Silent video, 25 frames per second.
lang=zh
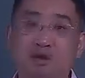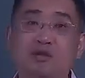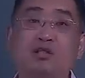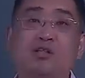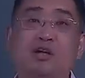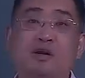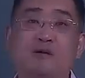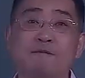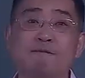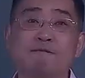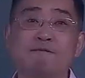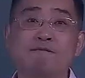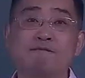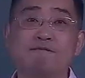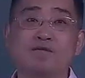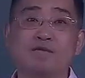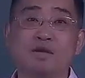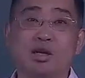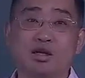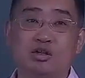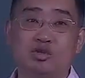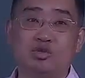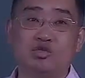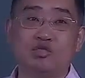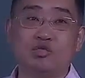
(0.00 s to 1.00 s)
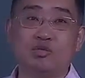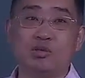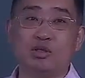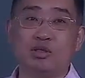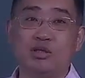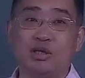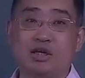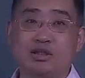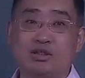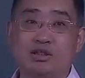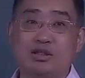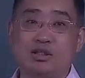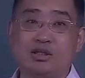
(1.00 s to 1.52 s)
来注明它是一个
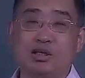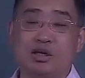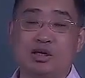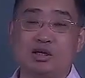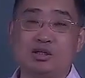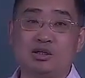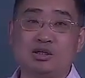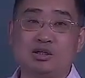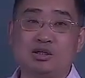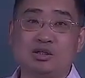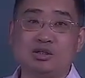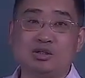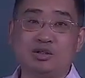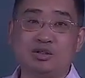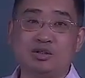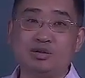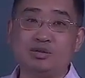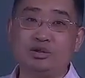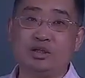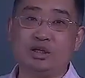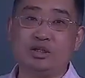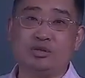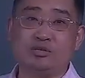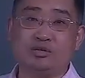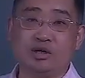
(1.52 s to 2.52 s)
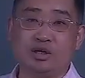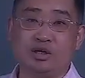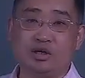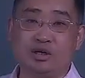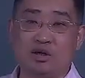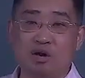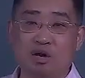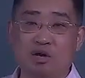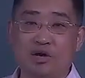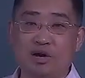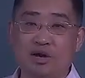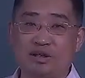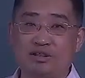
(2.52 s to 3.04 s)
优先权高还是
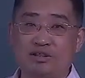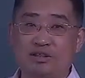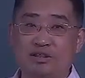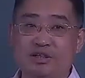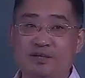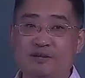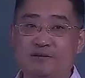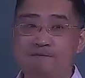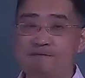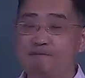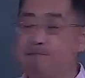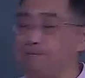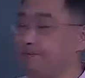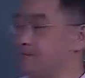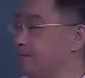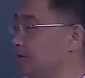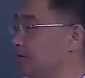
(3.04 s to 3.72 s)
低，同时